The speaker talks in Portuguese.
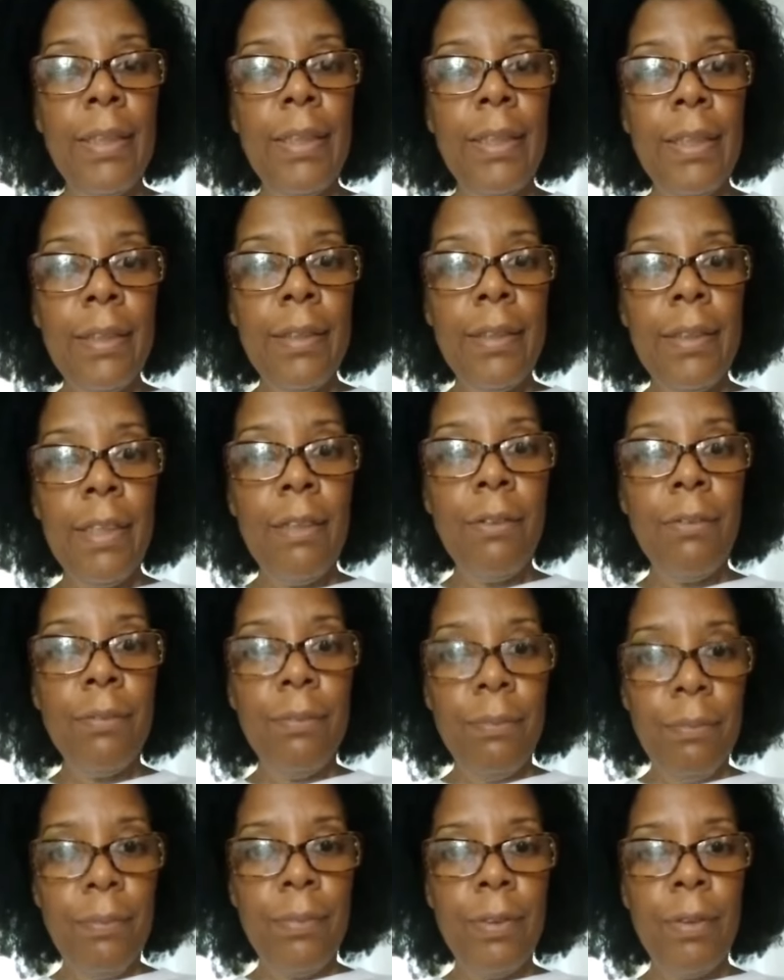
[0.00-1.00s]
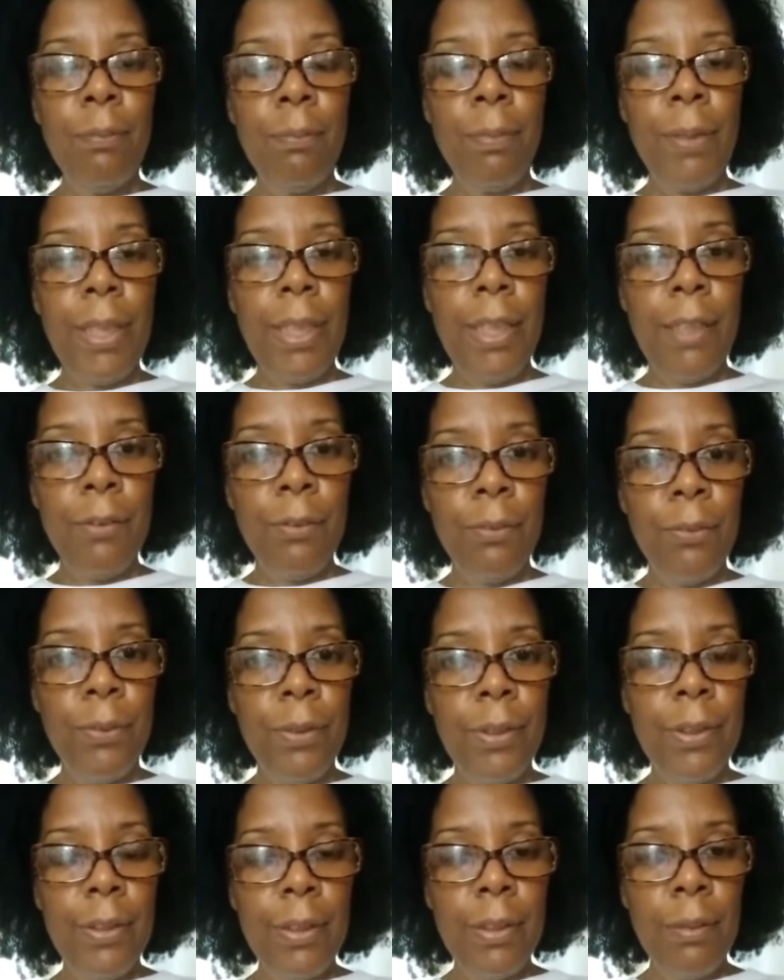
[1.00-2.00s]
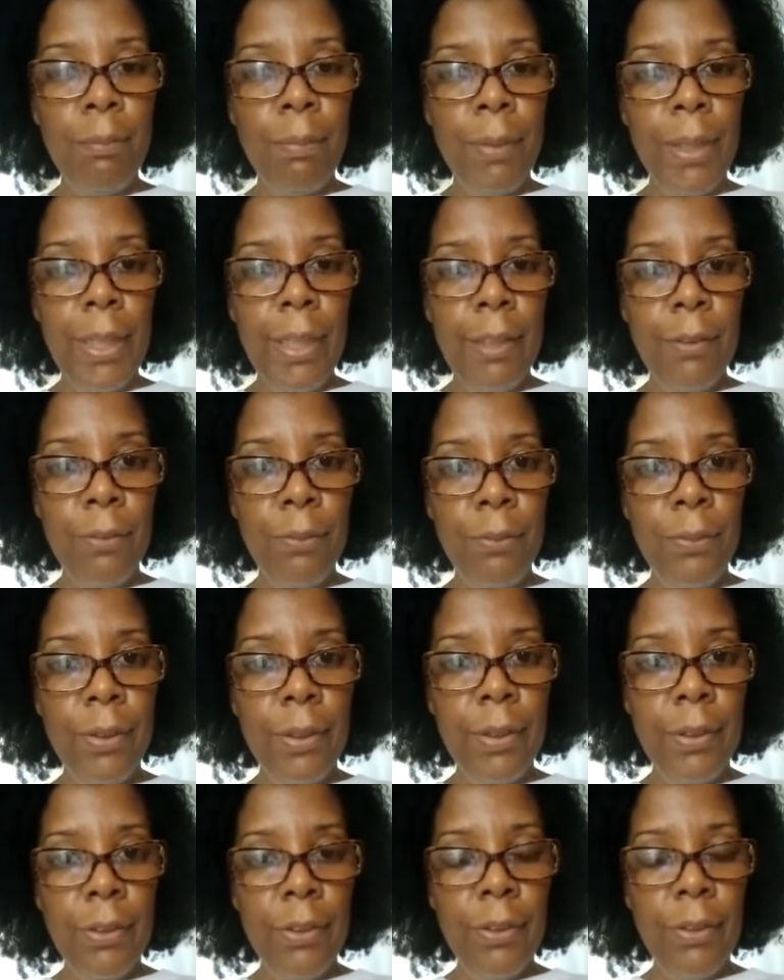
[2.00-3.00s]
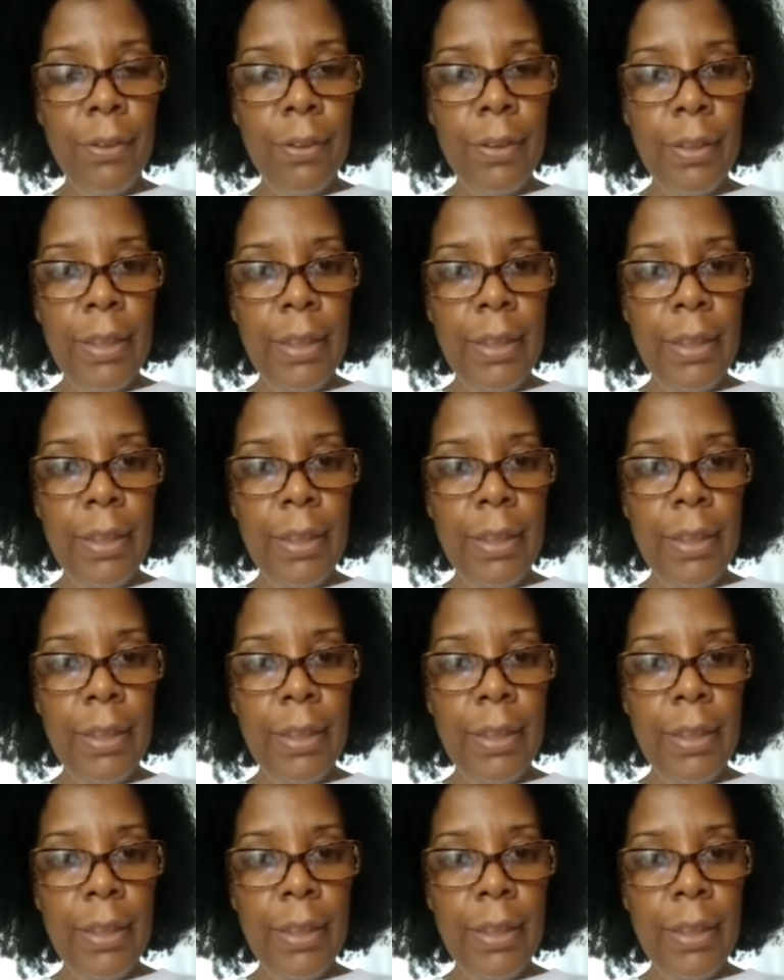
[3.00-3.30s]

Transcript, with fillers: Então, empregadores e empregadoras,